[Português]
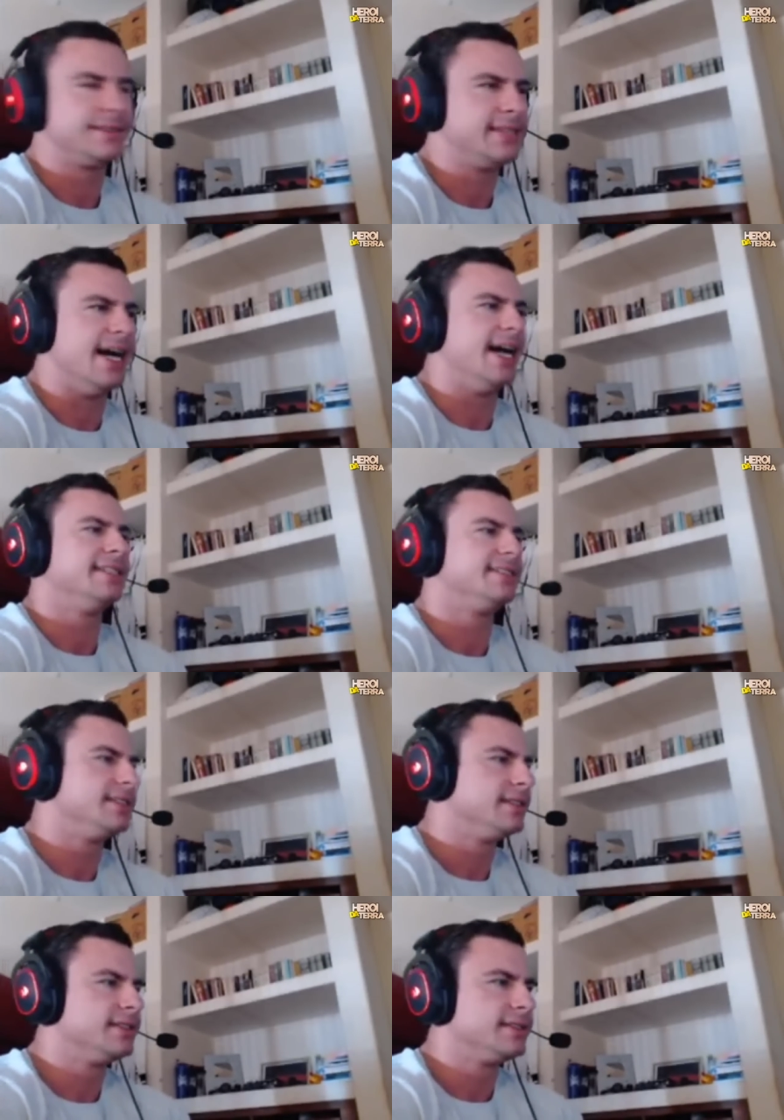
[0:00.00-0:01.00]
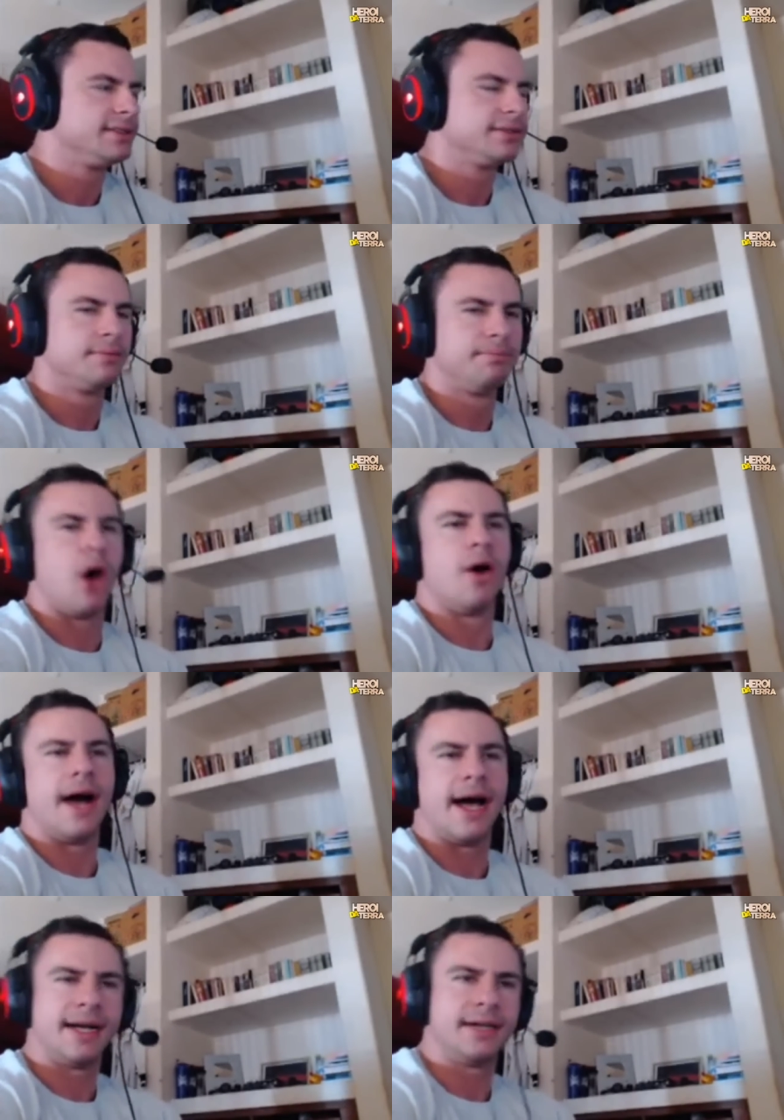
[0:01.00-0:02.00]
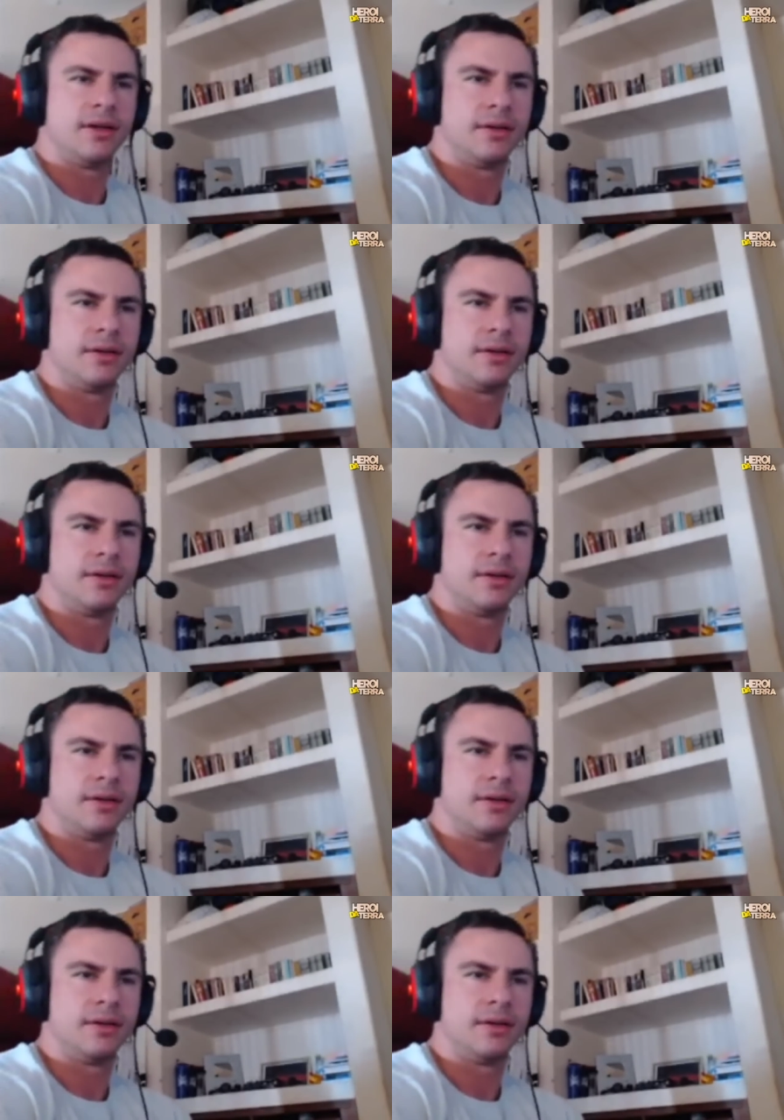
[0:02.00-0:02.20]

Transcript: Tá? Porra.